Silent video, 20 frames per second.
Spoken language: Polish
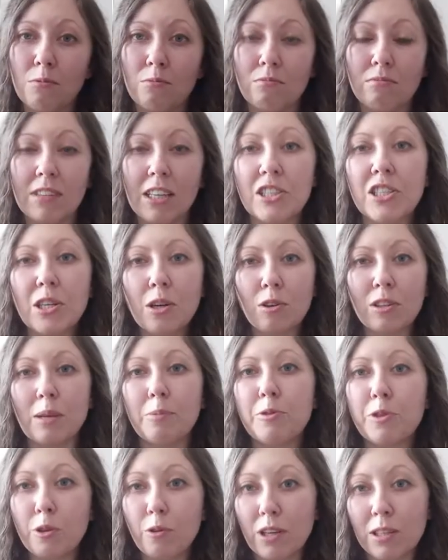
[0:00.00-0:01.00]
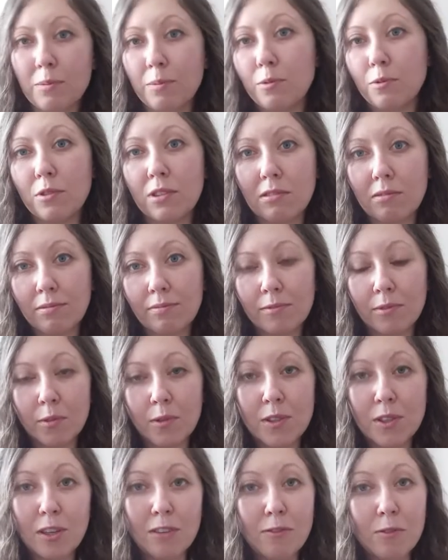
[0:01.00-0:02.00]
dlaczego na przykład Bóg
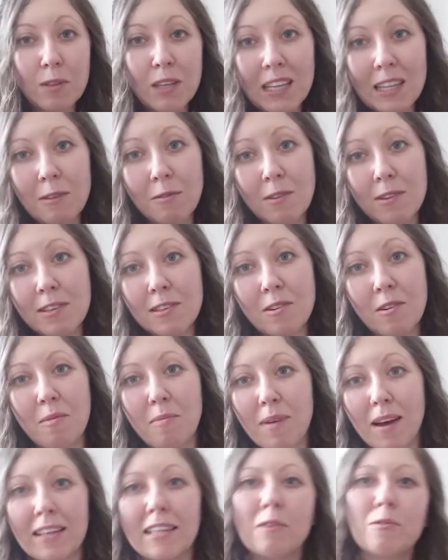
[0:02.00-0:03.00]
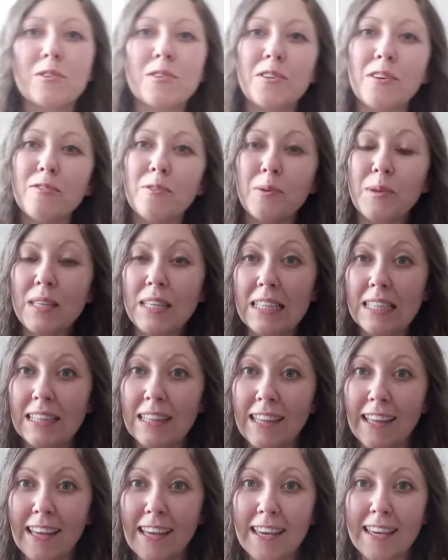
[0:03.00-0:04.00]
uzdrowił daną osobę, a nie uzdrowił
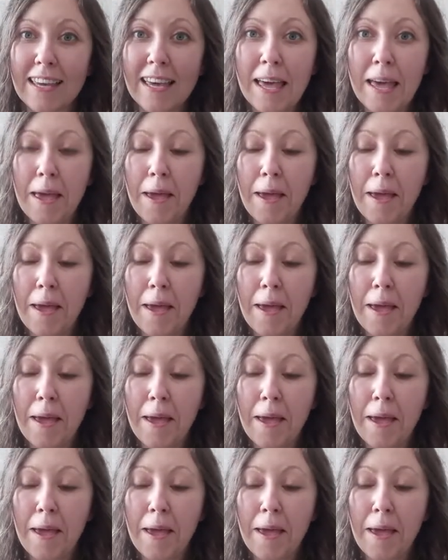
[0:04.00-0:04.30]
innej,